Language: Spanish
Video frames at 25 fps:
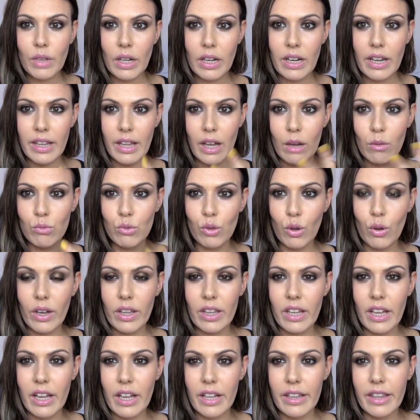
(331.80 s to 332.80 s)
Le da un
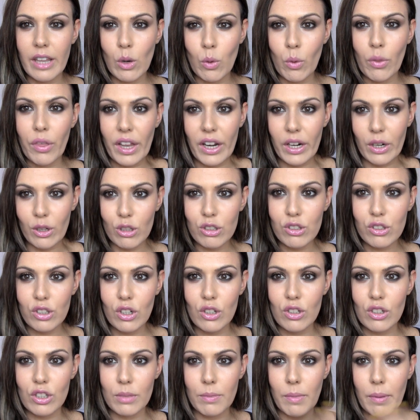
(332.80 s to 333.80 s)
toque de, luz al
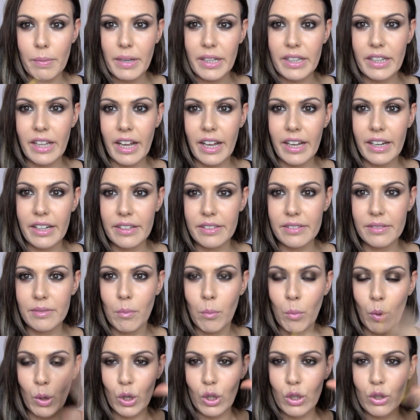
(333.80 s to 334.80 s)
rostro, no se me ve tan
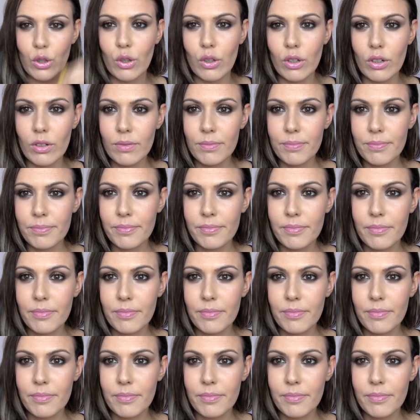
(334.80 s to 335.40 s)
monótono.